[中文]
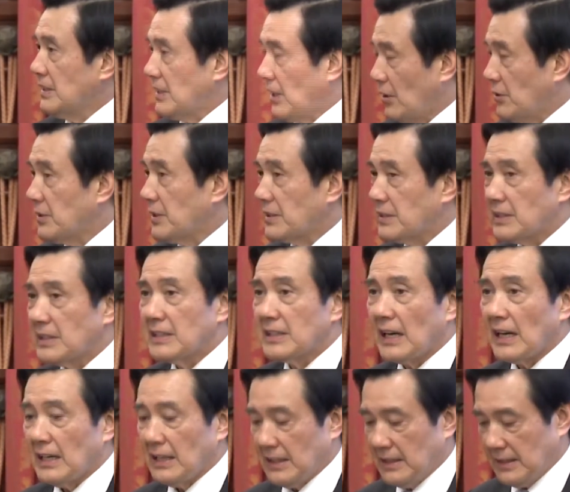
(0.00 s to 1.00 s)
朝野政
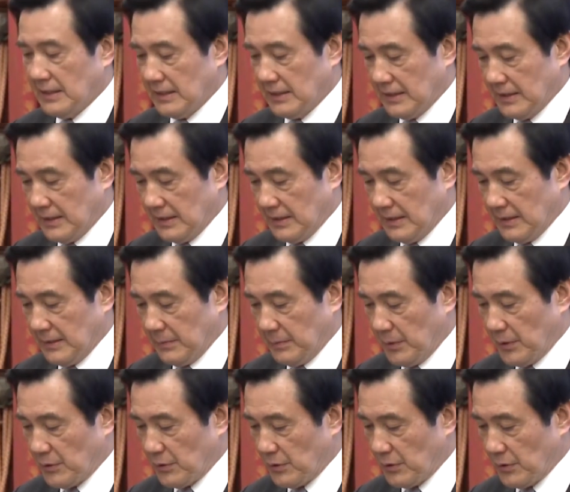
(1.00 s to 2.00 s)
党
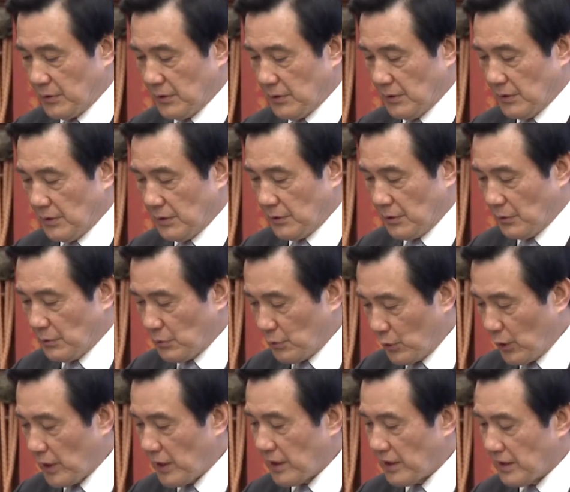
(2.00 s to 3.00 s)
必须从
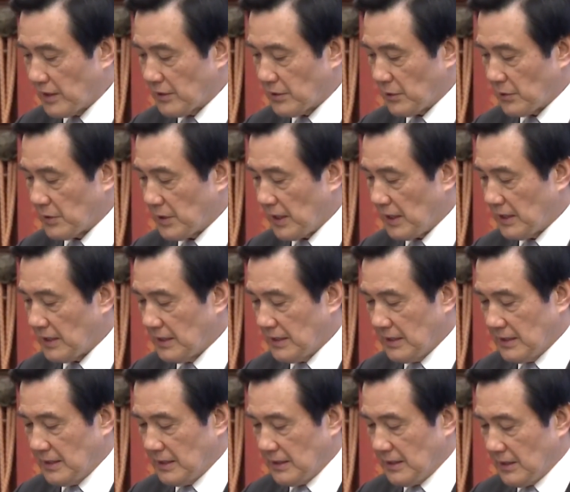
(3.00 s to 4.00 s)
对立呢走向
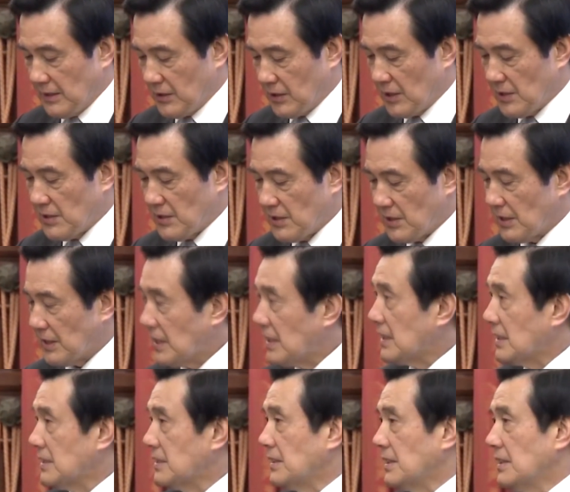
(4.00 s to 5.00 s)
真心
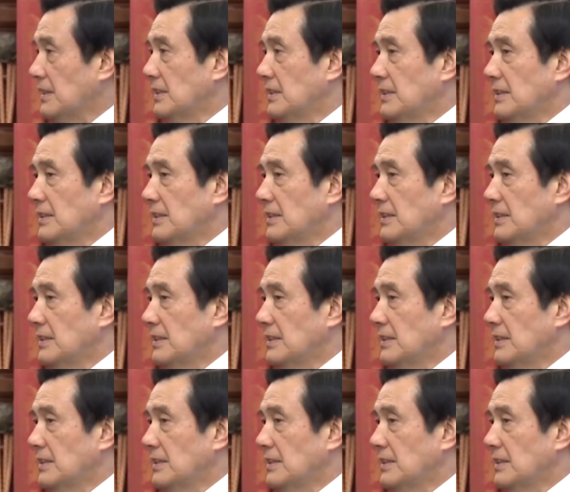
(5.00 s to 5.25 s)
和解，